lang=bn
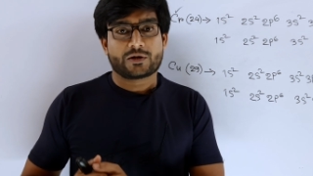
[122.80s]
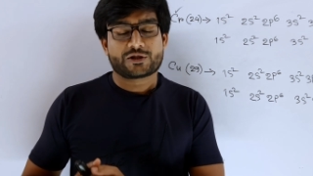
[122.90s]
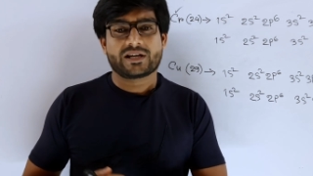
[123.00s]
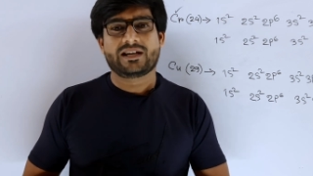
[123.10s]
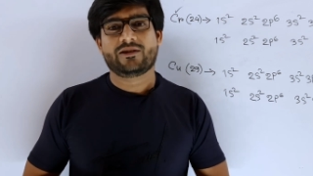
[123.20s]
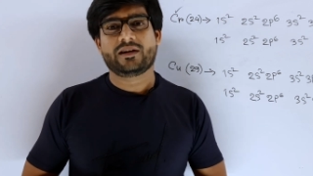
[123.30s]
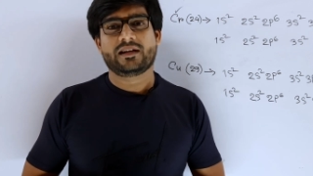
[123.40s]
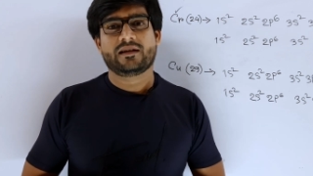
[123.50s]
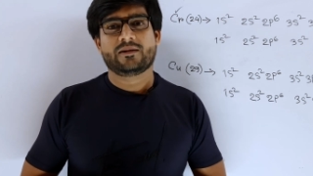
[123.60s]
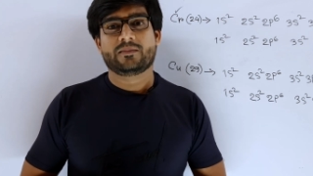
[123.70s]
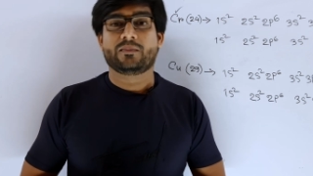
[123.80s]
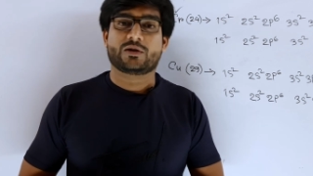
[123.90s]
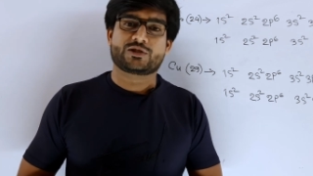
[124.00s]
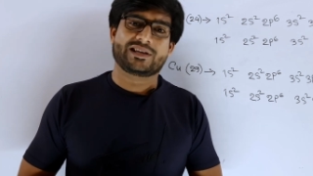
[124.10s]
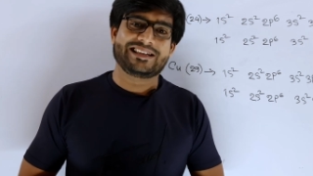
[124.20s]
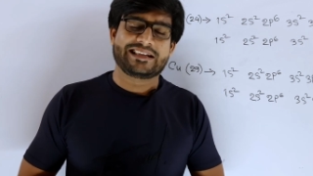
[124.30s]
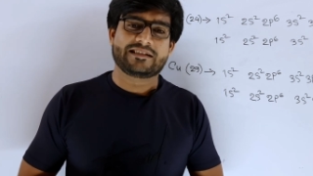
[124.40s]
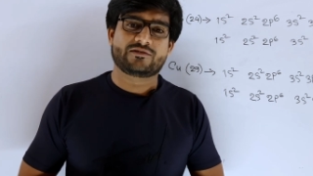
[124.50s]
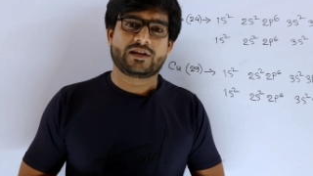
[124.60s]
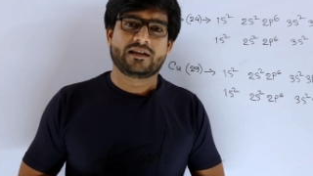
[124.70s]
বর্ষাকাল হয় বর্ষাকালের
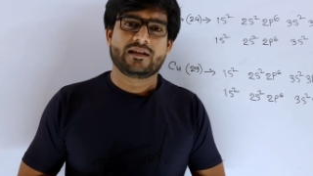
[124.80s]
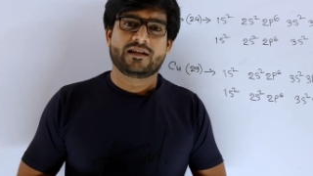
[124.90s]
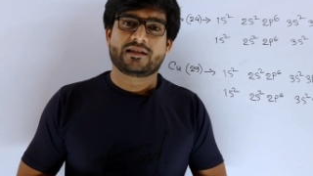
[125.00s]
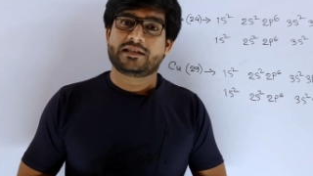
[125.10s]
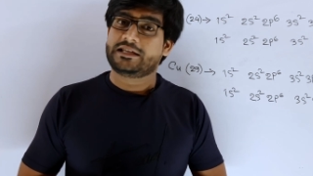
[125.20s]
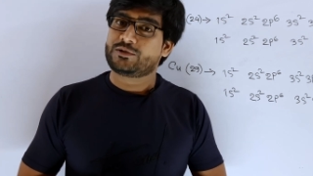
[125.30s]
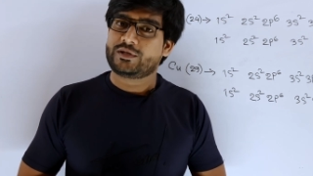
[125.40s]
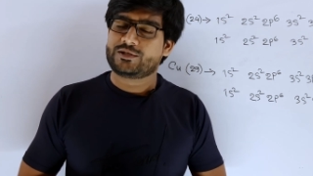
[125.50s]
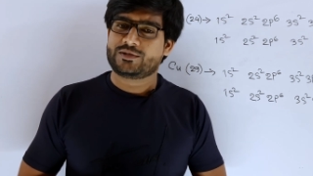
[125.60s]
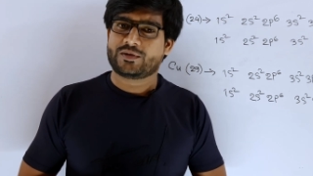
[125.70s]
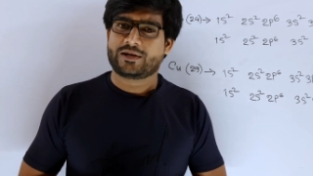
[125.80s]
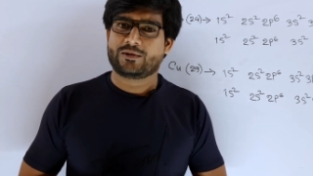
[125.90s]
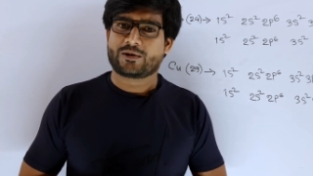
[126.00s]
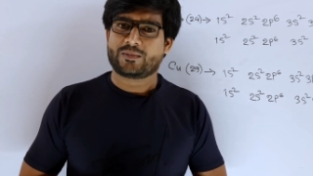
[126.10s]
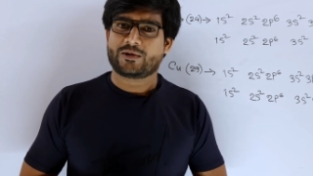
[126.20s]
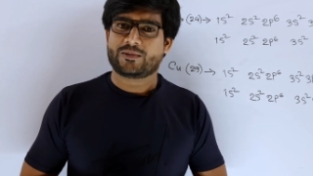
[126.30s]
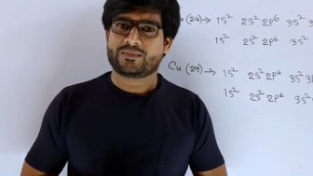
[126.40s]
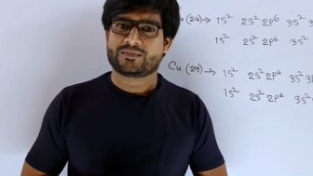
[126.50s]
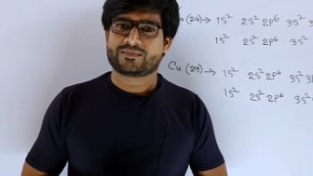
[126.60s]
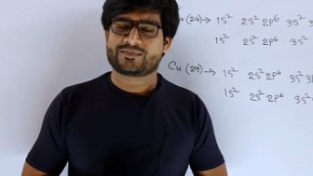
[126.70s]
ক্ষেত্রে খিচুড়ি যদি হয় গরম গরম
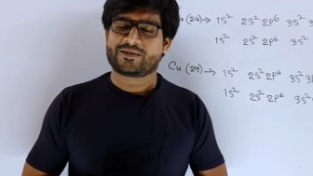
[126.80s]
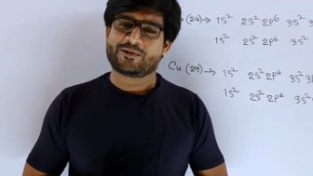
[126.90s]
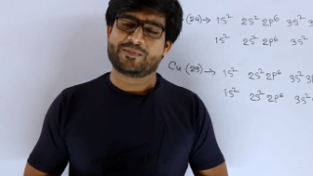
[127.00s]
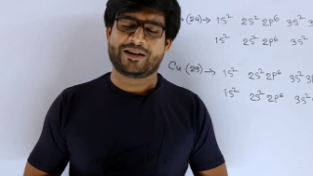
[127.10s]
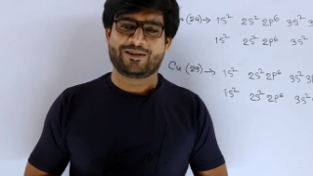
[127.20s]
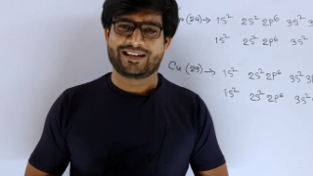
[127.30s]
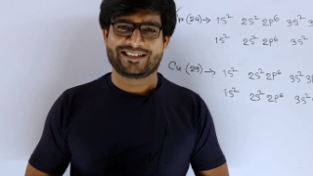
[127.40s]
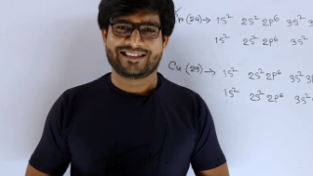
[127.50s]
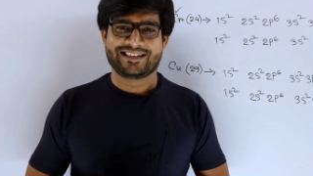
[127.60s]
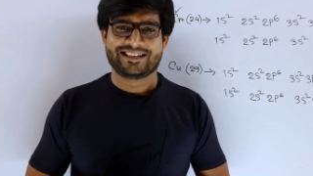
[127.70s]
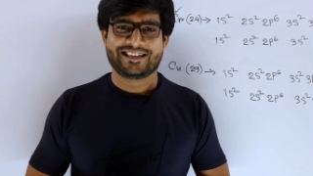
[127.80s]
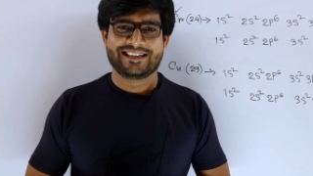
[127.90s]
খুব ভালো লাগে তাই না